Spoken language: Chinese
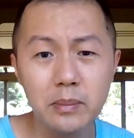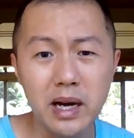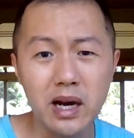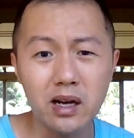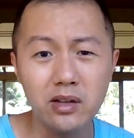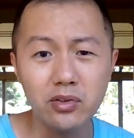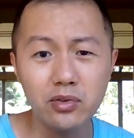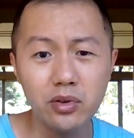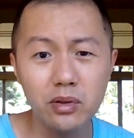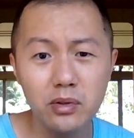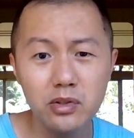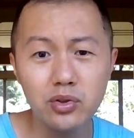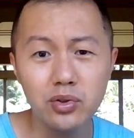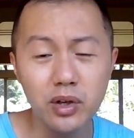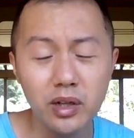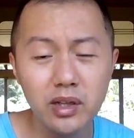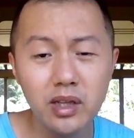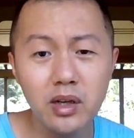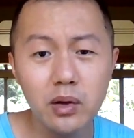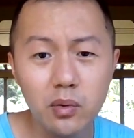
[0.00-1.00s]
把这个
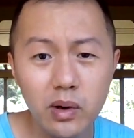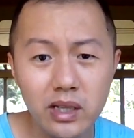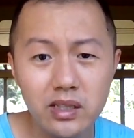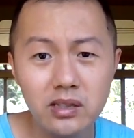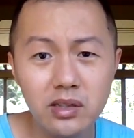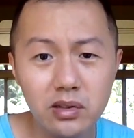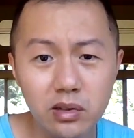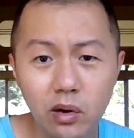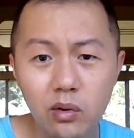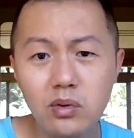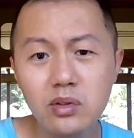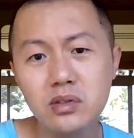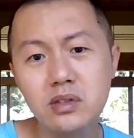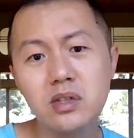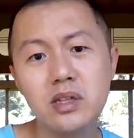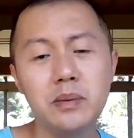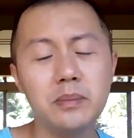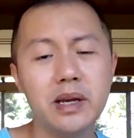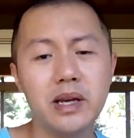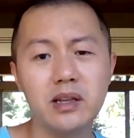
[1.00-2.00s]
权力关进笼
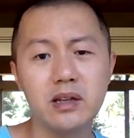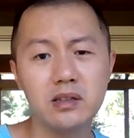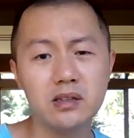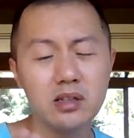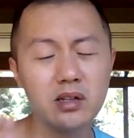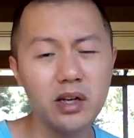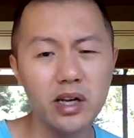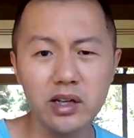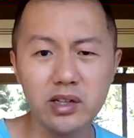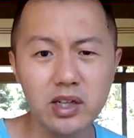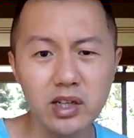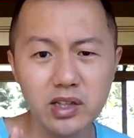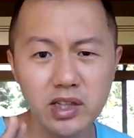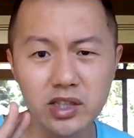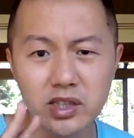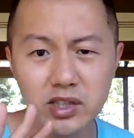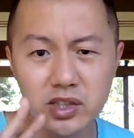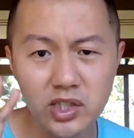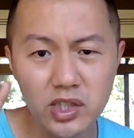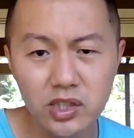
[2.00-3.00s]
子里面的这样一个
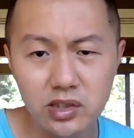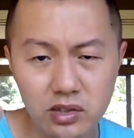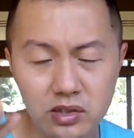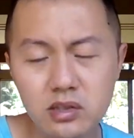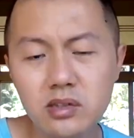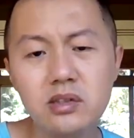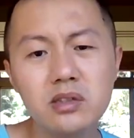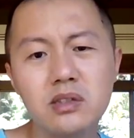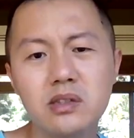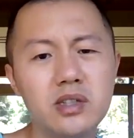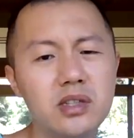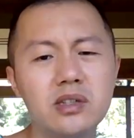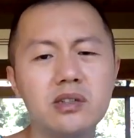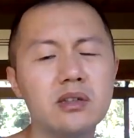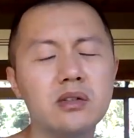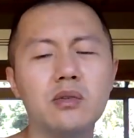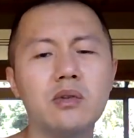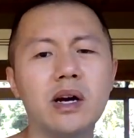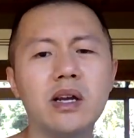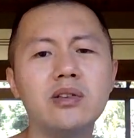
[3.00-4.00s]
体系，其实其实
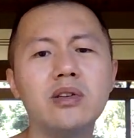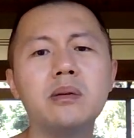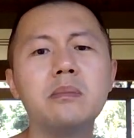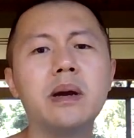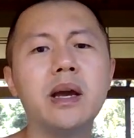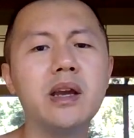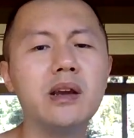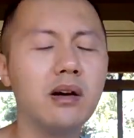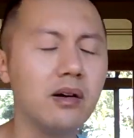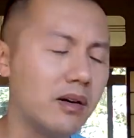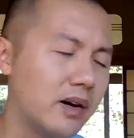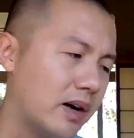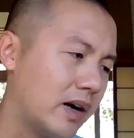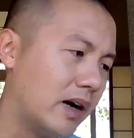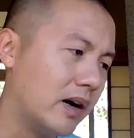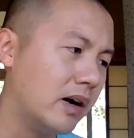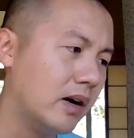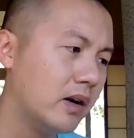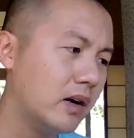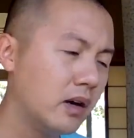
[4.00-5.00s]
是完全没有
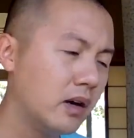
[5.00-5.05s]
啊！